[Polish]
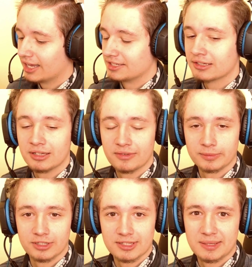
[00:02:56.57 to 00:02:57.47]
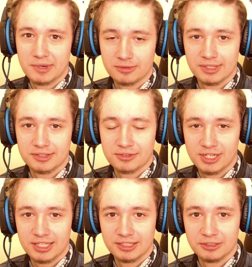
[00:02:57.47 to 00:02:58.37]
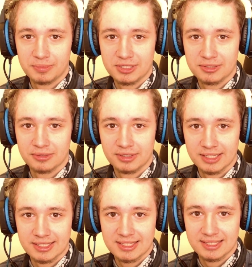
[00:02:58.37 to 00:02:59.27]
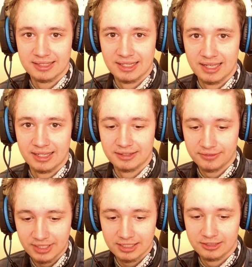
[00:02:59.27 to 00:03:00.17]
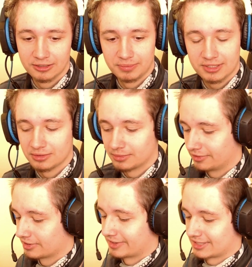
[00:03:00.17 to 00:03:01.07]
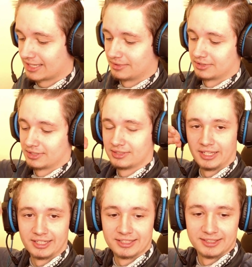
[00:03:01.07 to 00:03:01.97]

dziękuję Wam gorąco, zapraszam na sociale do opisu oraz na reflinki do opisu. Mówił do Was Gabor. Hejka.